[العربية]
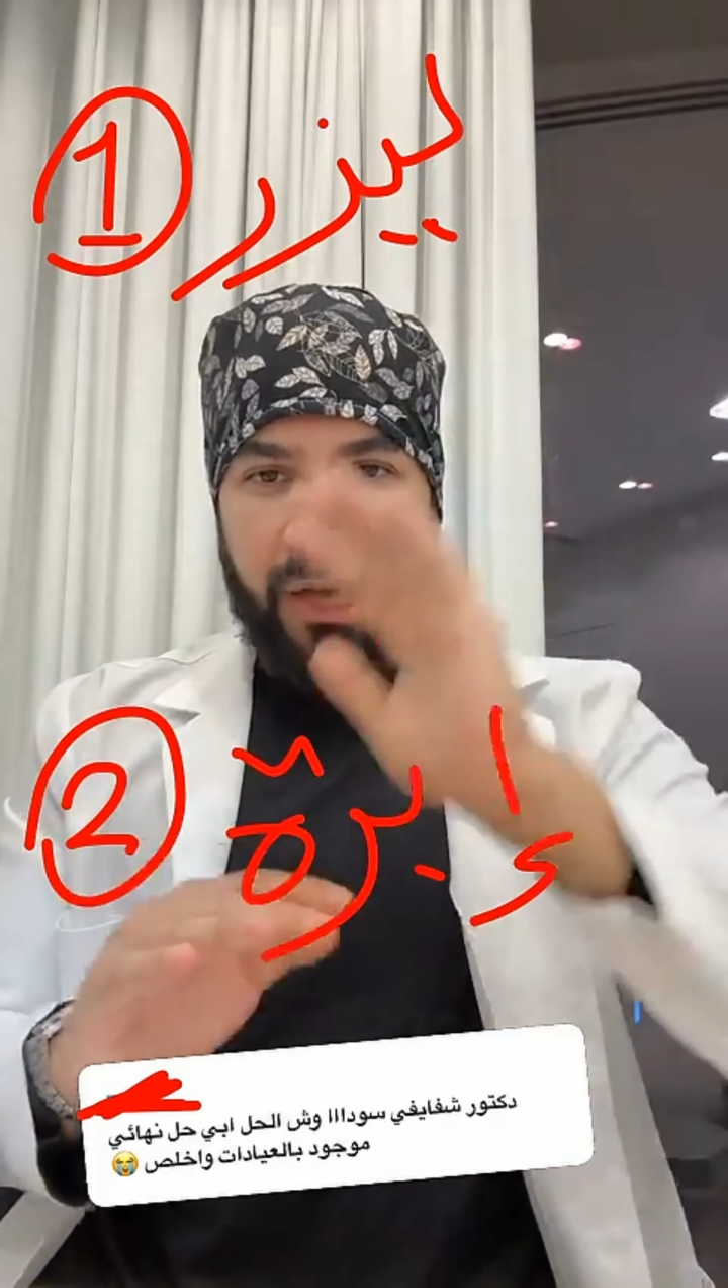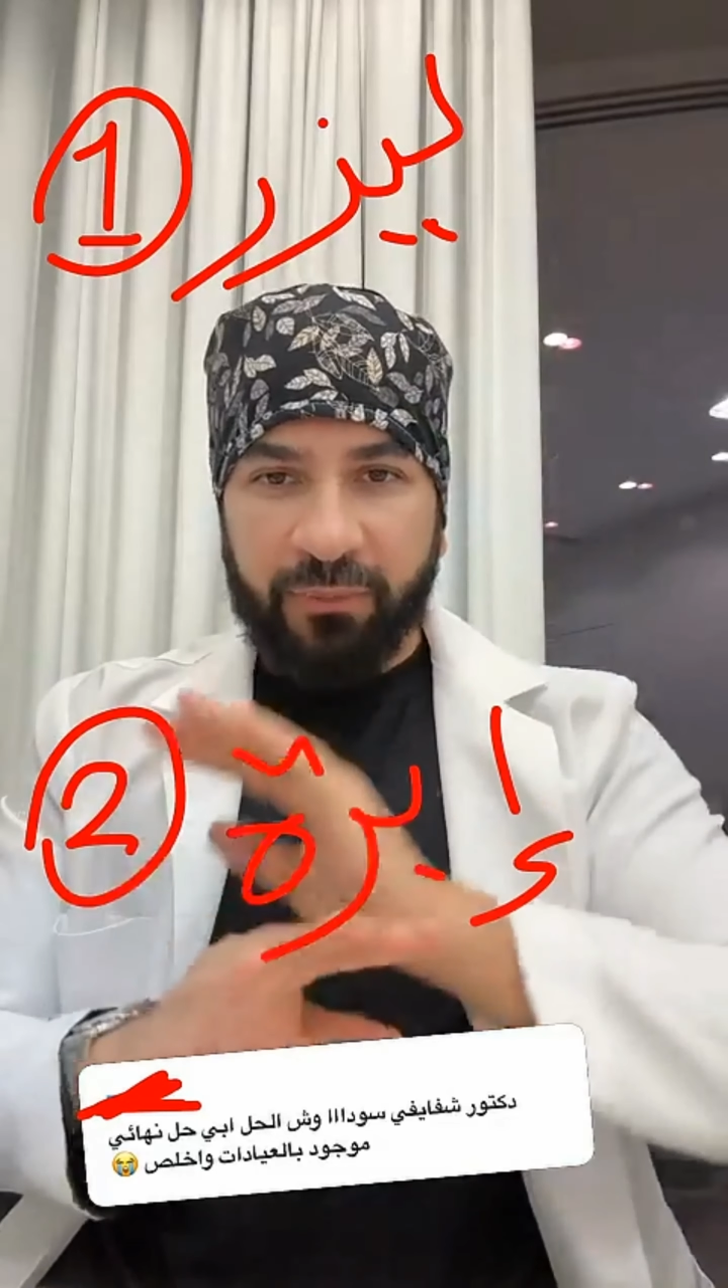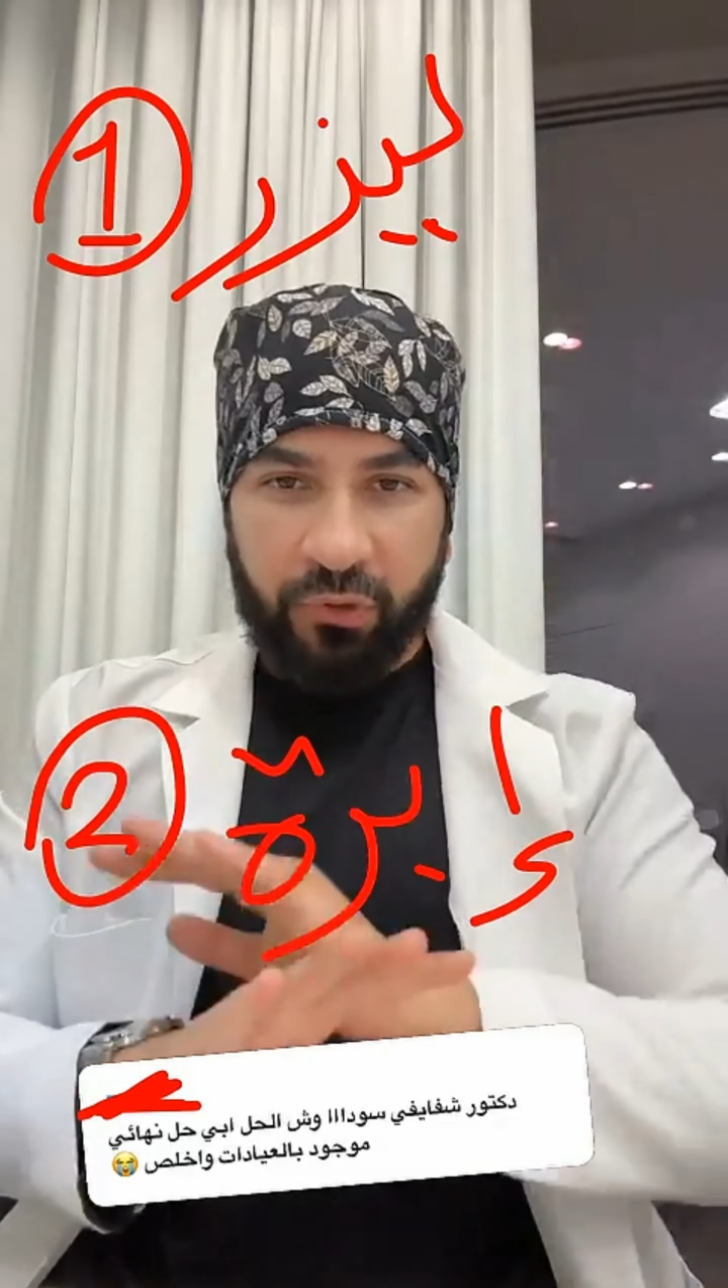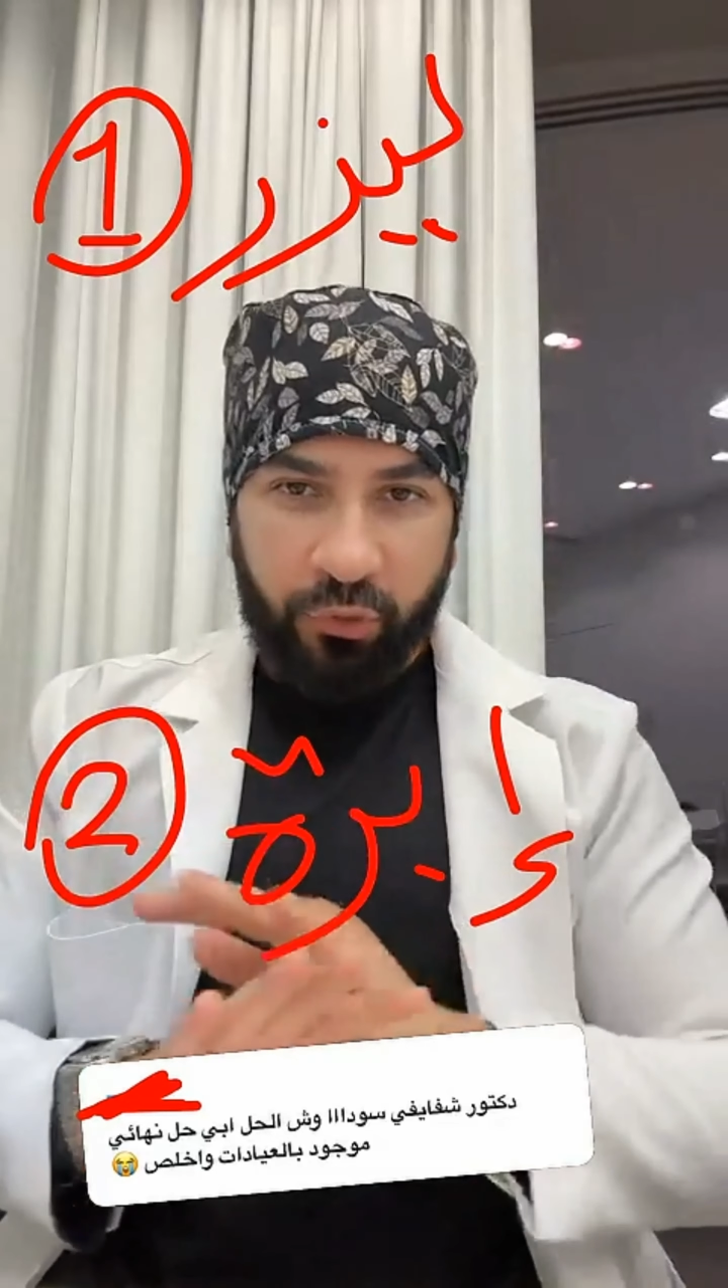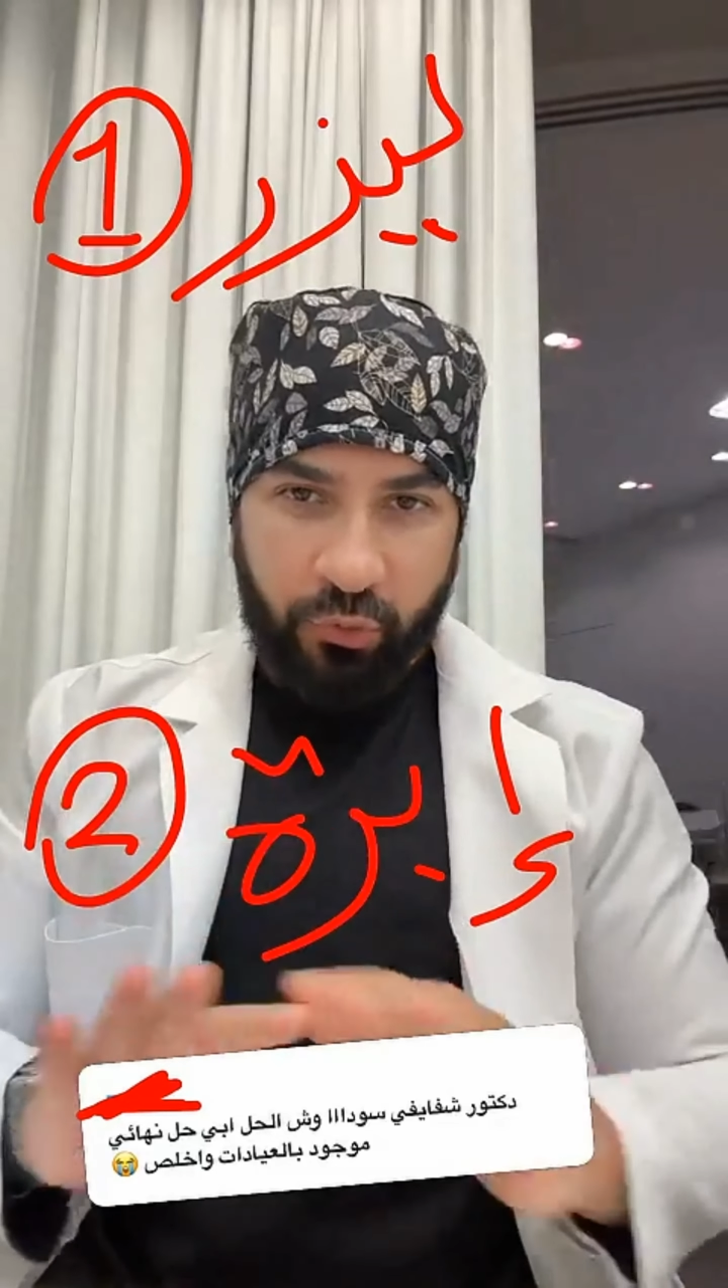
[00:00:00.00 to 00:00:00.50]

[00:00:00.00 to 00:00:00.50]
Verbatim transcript: دائما